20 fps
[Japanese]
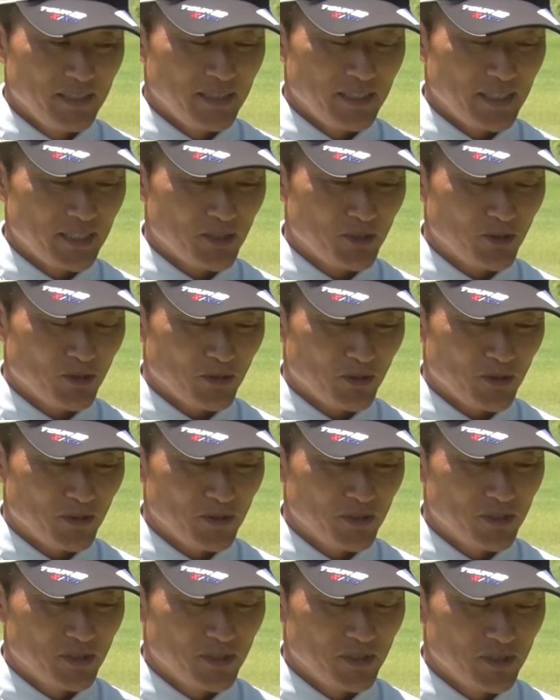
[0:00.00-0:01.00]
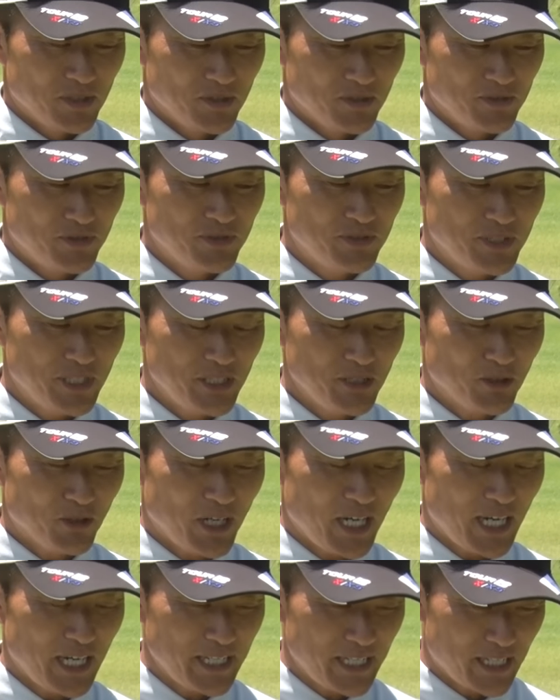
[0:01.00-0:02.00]
えっと振りを
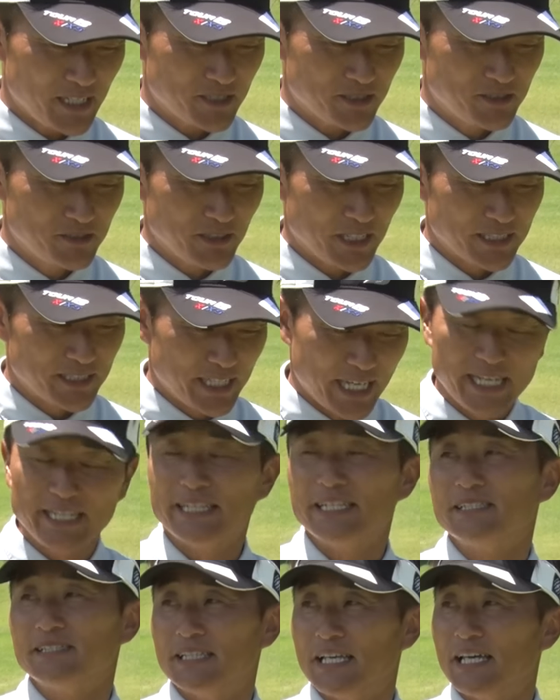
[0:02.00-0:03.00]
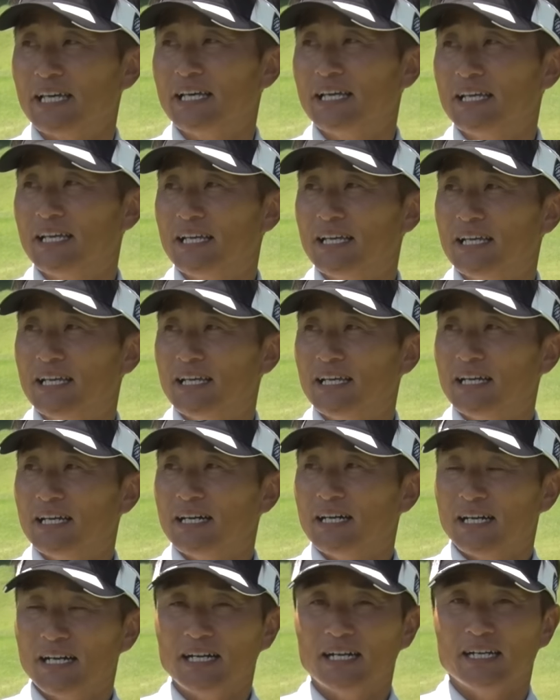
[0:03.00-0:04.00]
速くはないですね。
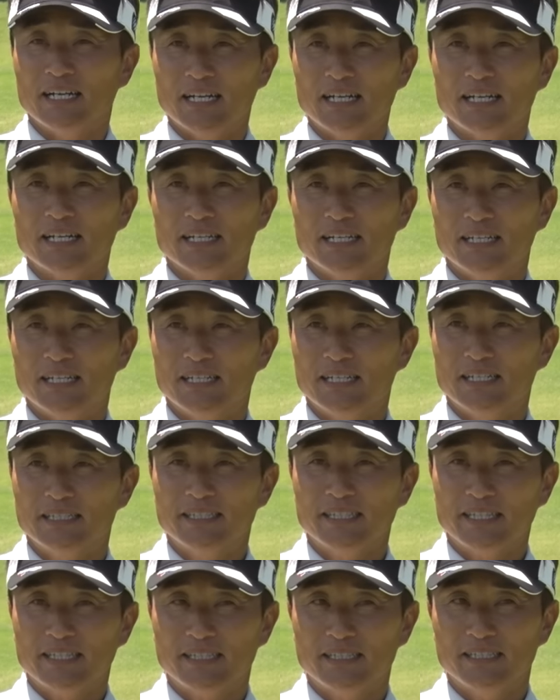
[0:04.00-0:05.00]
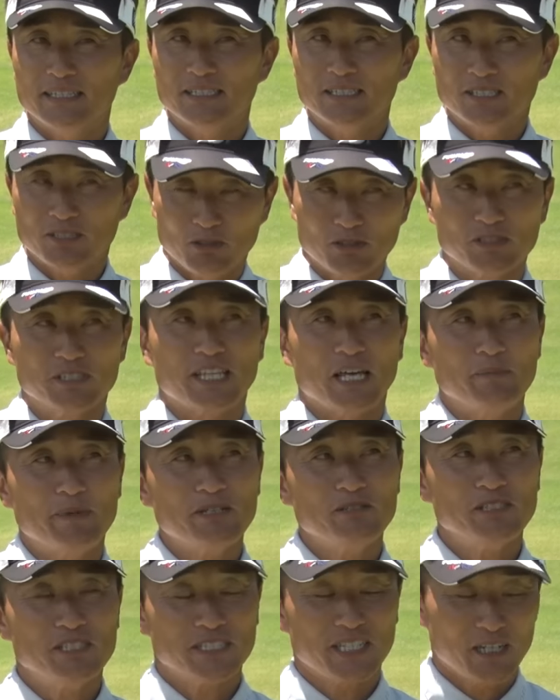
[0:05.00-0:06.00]
はいはい、運の集約が強くなるわけだ、ね、貯め
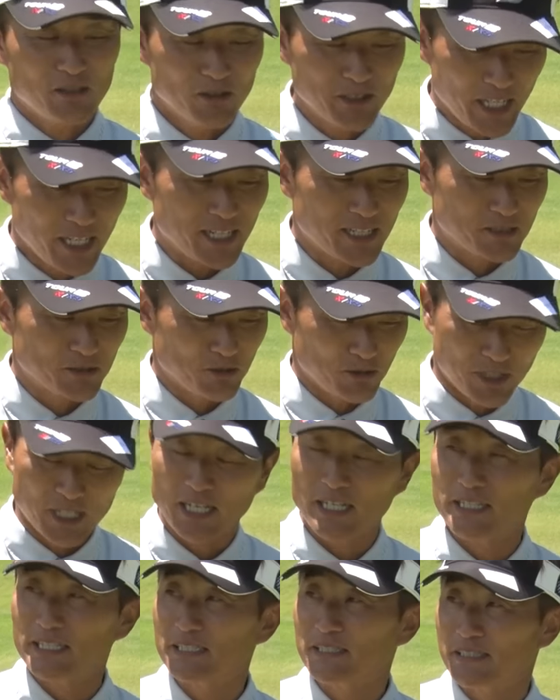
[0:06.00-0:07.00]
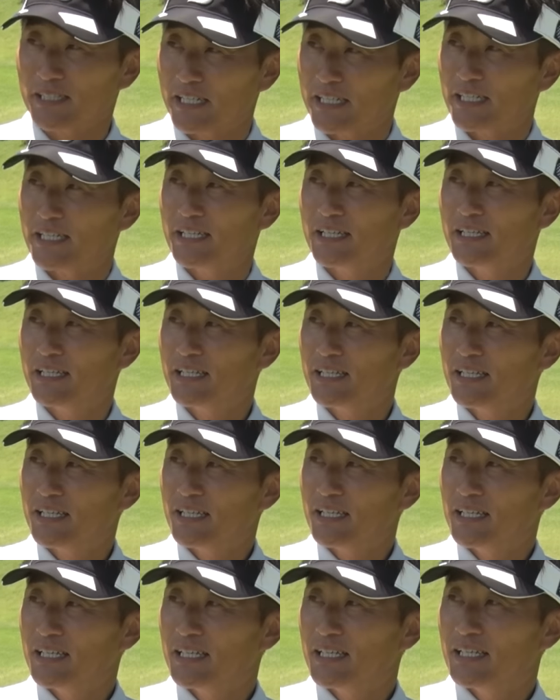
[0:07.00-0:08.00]
る時間を長くとかです
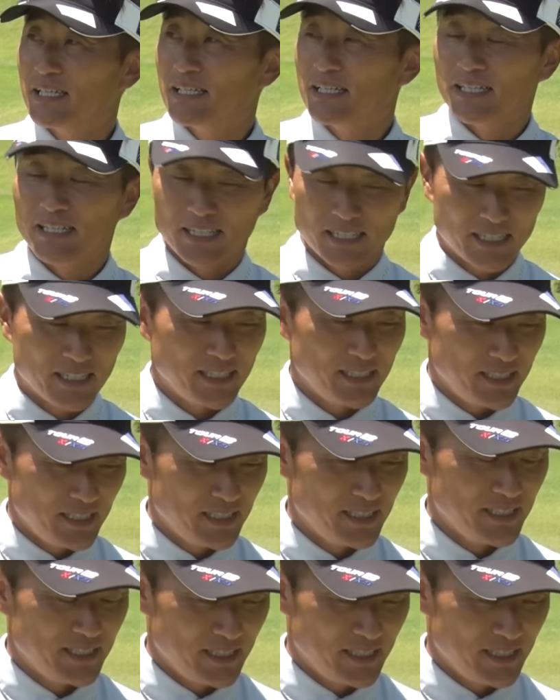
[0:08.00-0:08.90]
かなるほど。はい。